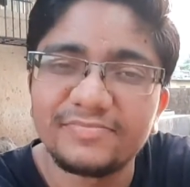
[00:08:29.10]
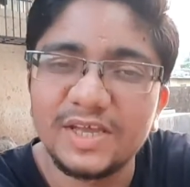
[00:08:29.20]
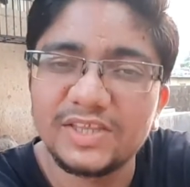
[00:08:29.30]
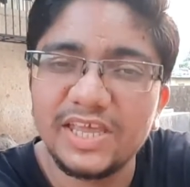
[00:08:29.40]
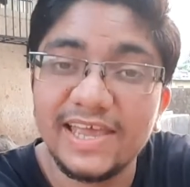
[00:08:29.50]

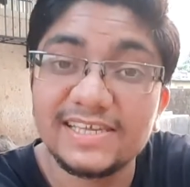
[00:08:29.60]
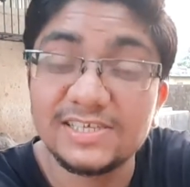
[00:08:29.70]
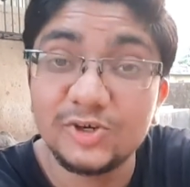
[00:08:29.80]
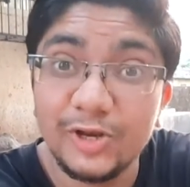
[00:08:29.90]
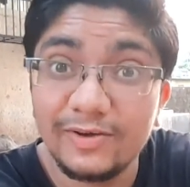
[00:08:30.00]
देखते हैं क्या
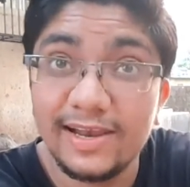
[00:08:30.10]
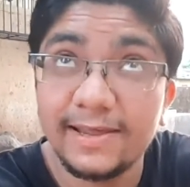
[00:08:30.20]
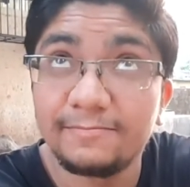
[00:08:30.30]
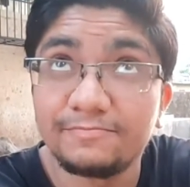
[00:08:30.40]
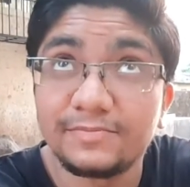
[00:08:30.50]
सीन होने वाला
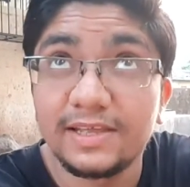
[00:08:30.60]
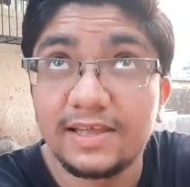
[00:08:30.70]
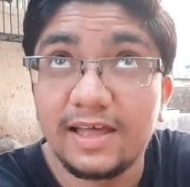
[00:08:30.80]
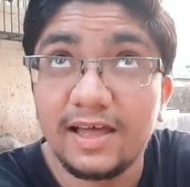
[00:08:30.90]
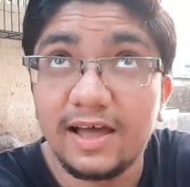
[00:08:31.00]

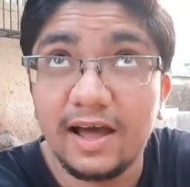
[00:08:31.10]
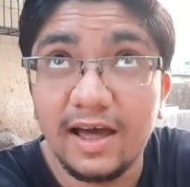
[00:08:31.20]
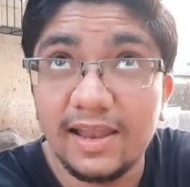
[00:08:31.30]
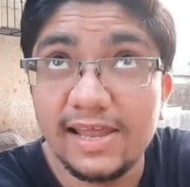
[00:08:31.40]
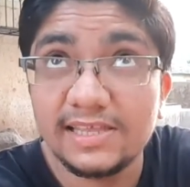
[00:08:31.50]

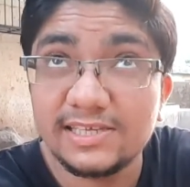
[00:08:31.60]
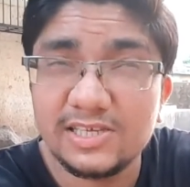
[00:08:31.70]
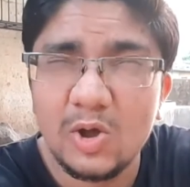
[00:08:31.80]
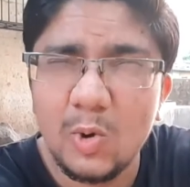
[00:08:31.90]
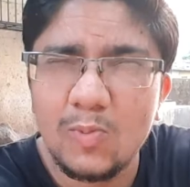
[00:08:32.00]
है लेट्स
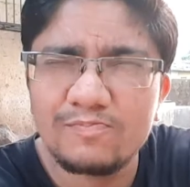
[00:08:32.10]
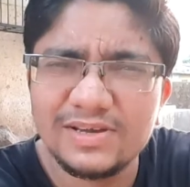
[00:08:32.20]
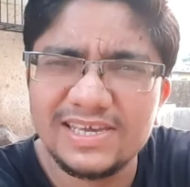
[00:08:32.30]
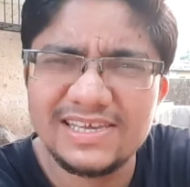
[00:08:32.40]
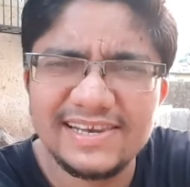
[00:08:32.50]
uh, होप
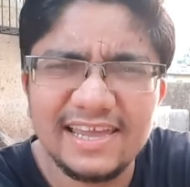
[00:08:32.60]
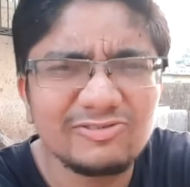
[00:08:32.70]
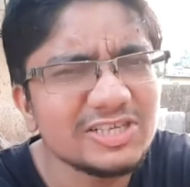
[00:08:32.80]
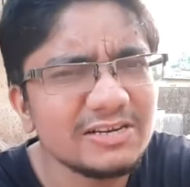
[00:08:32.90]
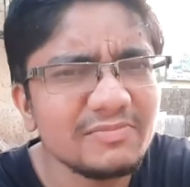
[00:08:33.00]
कि लाइव
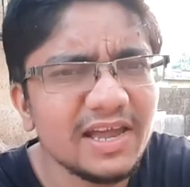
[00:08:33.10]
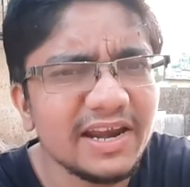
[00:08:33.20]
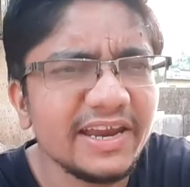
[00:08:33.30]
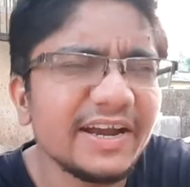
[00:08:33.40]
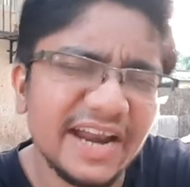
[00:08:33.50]
स्ट्रीम
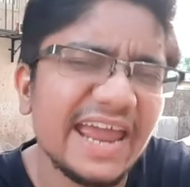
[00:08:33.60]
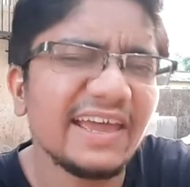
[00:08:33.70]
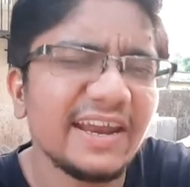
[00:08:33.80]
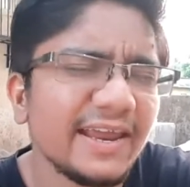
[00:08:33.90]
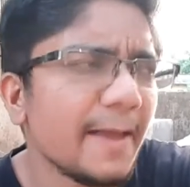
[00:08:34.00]
करने की ट्राई
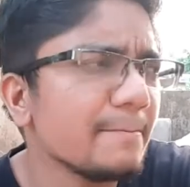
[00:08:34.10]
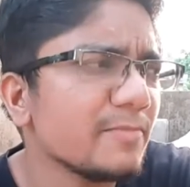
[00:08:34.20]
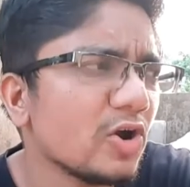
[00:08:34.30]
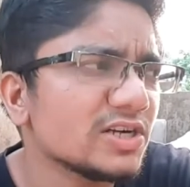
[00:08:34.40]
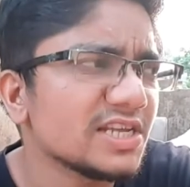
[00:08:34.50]
करेंगे आई एम
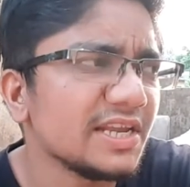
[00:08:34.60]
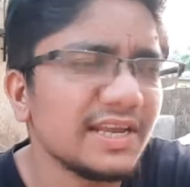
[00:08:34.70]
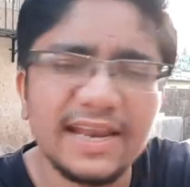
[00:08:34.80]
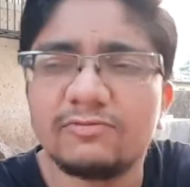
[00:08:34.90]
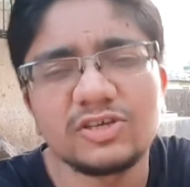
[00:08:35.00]
नॉट सेइंग
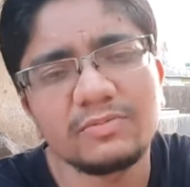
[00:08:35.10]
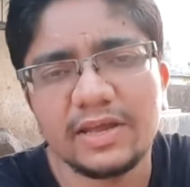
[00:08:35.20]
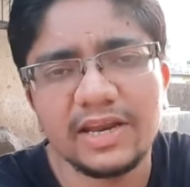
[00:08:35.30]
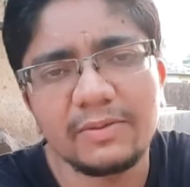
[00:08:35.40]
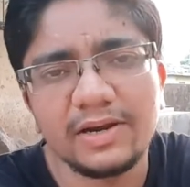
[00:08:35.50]
कि लाइव स्ट्रीम
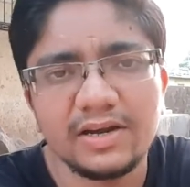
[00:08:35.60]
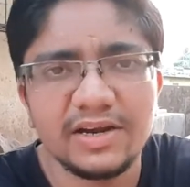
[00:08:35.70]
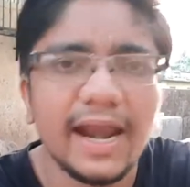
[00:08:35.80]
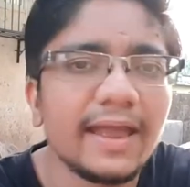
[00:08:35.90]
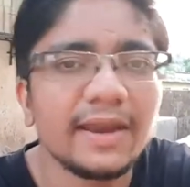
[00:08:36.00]
करेंगे बट
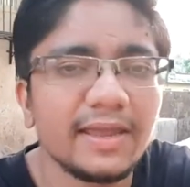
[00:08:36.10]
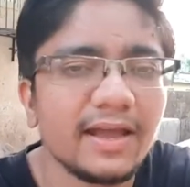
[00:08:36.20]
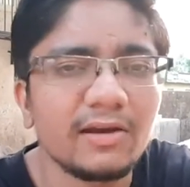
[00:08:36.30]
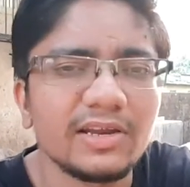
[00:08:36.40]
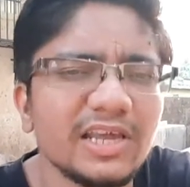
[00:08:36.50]
ट्राई करेंगे
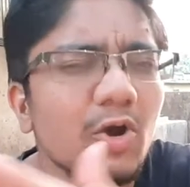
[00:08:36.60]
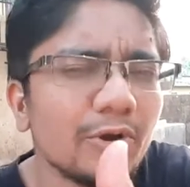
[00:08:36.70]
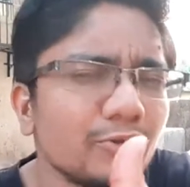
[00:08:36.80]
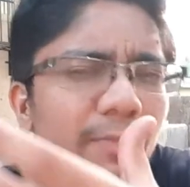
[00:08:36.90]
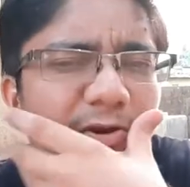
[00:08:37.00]
अगर किया
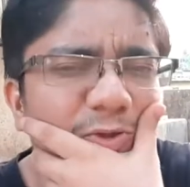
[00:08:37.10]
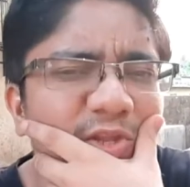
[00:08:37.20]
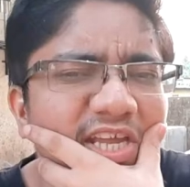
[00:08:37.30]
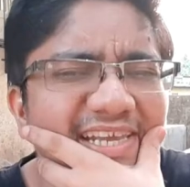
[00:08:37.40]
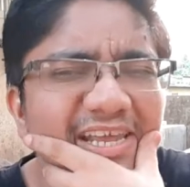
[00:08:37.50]
होगा तो आपने तो
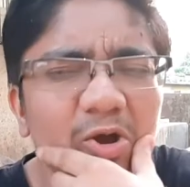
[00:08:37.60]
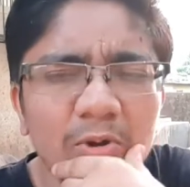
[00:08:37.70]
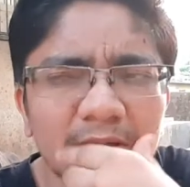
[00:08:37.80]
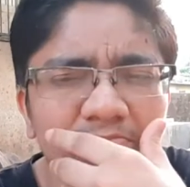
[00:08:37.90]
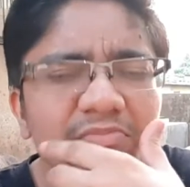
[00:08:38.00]
देख ही लिया
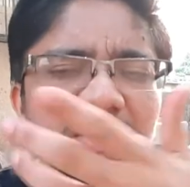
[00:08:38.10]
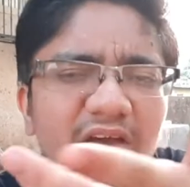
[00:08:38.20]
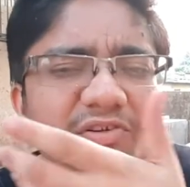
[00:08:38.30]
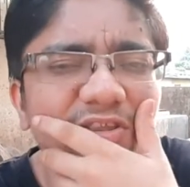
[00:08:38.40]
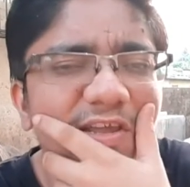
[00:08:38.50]
होगा
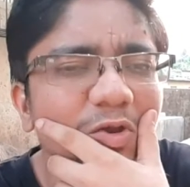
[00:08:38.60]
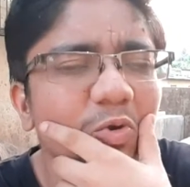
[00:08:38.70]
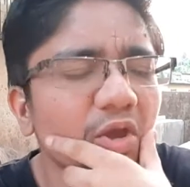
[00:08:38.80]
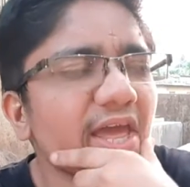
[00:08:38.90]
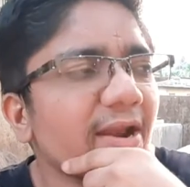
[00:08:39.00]
या फिर देख
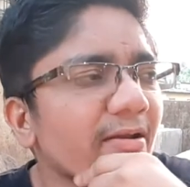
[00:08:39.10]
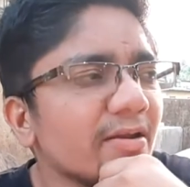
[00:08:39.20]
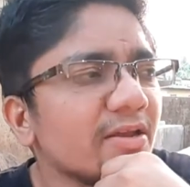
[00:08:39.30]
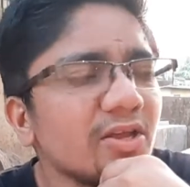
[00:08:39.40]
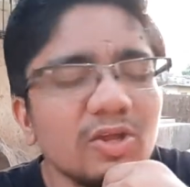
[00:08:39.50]
लोगे यार
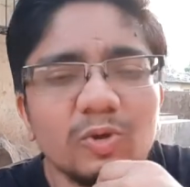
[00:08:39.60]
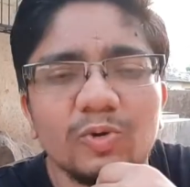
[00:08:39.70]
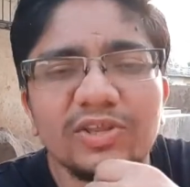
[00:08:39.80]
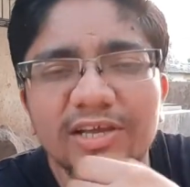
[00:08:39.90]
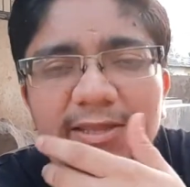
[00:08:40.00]

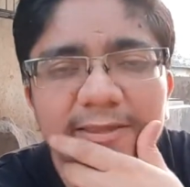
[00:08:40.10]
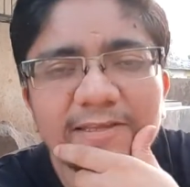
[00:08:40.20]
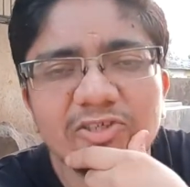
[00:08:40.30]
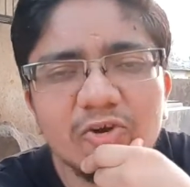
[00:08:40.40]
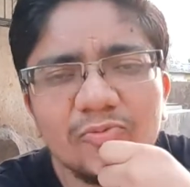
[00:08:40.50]
कोई दिक्कत नहीं
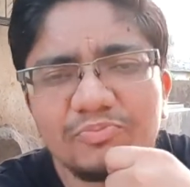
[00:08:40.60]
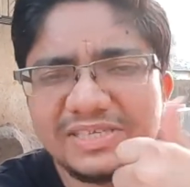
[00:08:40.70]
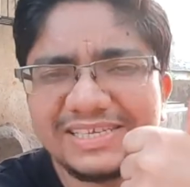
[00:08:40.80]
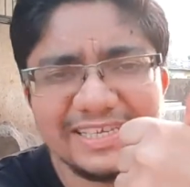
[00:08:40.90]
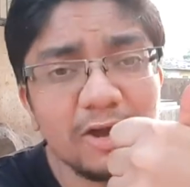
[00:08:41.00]
चलो
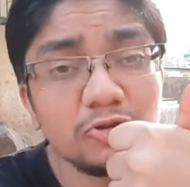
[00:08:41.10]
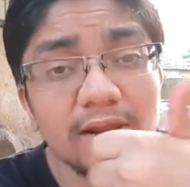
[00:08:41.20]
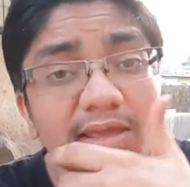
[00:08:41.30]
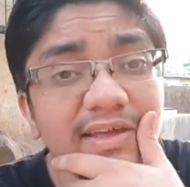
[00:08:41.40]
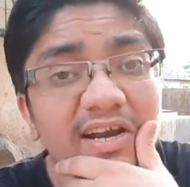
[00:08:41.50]
पसंद आया हो तो
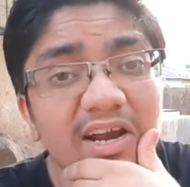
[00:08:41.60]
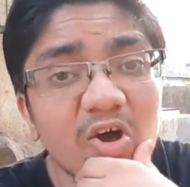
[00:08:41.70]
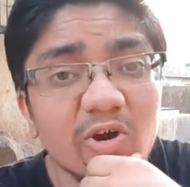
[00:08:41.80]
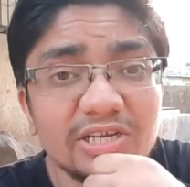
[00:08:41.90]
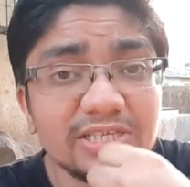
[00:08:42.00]
लाइक करना
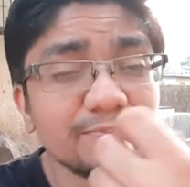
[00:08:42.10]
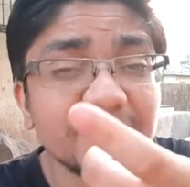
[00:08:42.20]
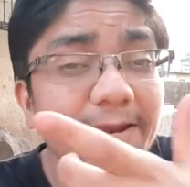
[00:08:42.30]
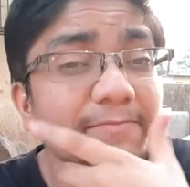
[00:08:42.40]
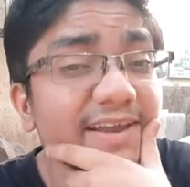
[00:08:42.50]
और
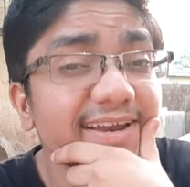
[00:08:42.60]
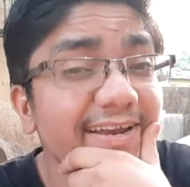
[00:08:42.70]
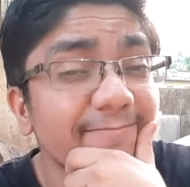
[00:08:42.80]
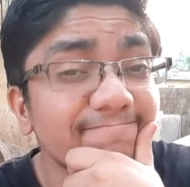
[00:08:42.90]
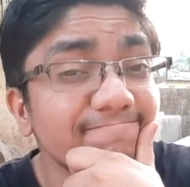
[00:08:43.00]
सब्सक्राइब कर
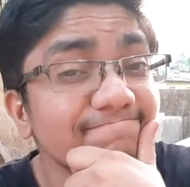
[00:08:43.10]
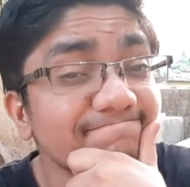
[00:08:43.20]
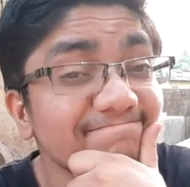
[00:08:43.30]
लेना हम्म?